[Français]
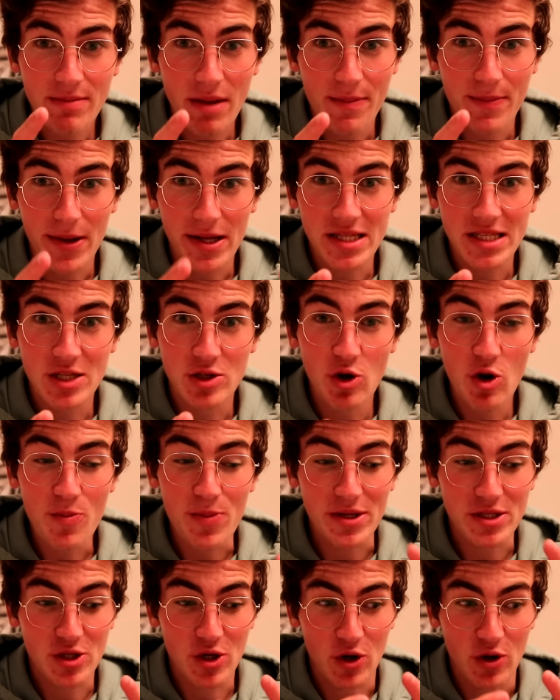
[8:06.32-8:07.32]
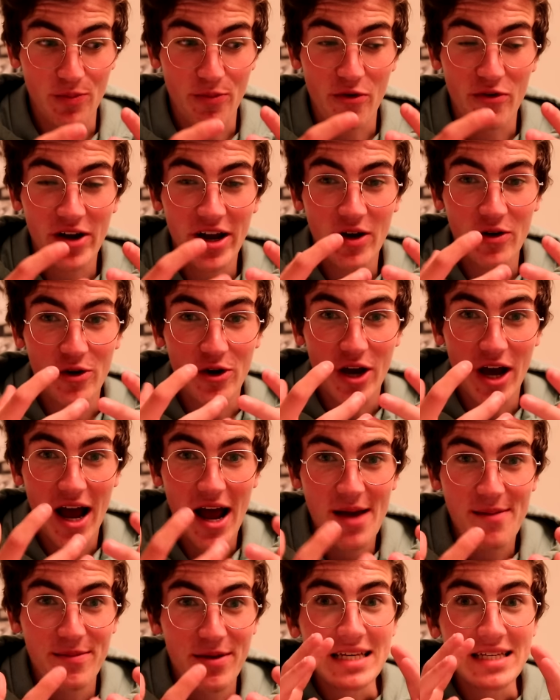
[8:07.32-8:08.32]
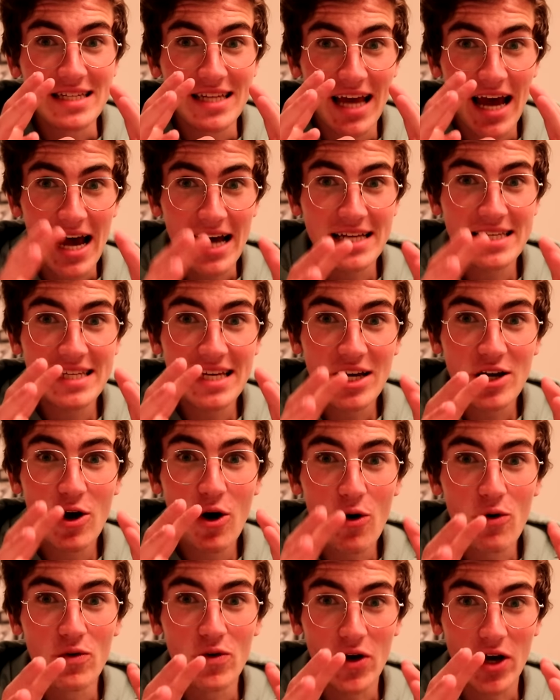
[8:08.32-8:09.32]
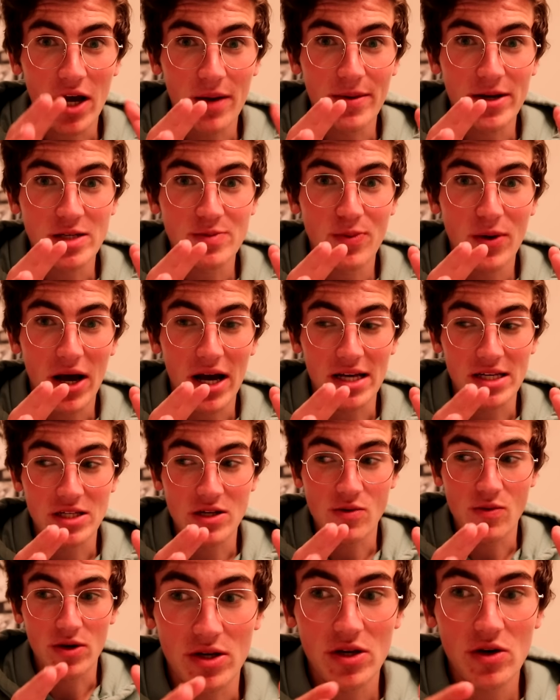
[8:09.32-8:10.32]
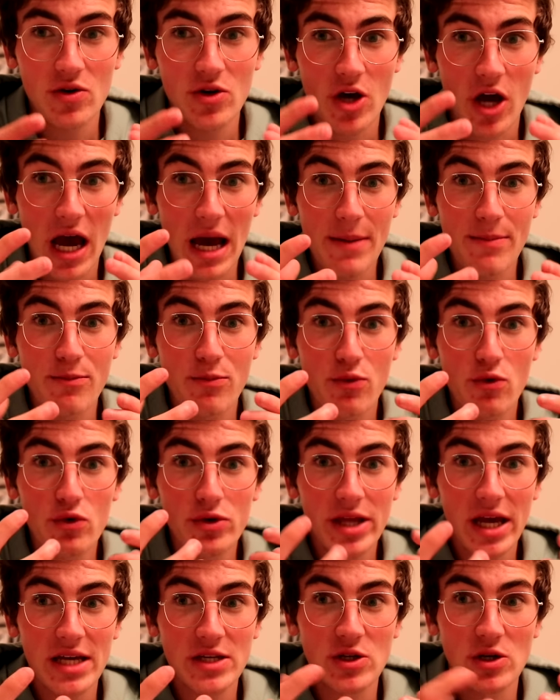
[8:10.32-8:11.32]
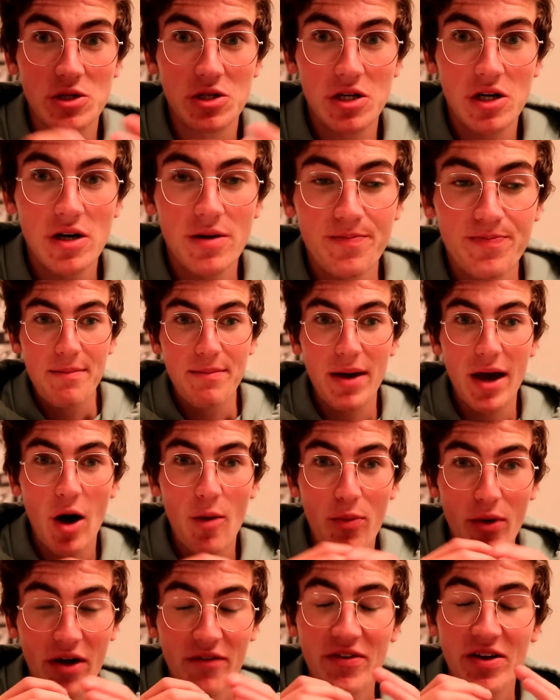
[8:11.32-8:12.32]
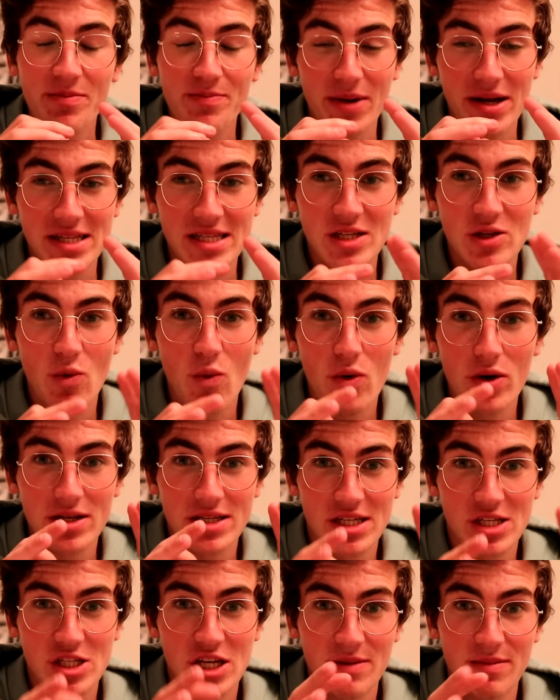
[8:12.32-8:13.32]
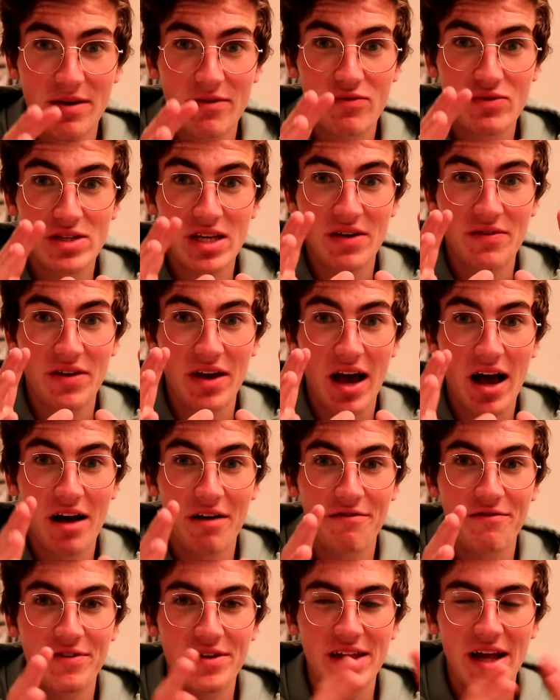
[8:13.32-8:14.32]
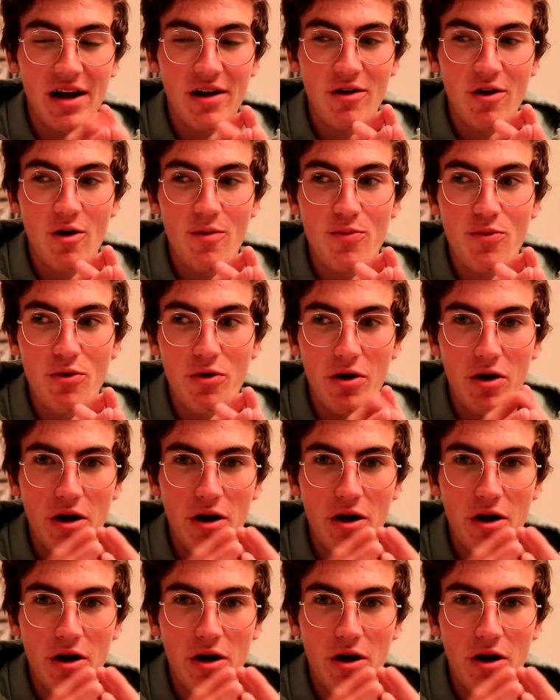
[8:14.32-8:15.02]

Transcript: de ma partie 2 parce que pour vrai, on a quand même... C'était assez cool comme exploration, ok? Il y a quand même beaucoup de résultats, mais on pourrait faire une partie 3 si jamais vous avez envie, d'accord, pour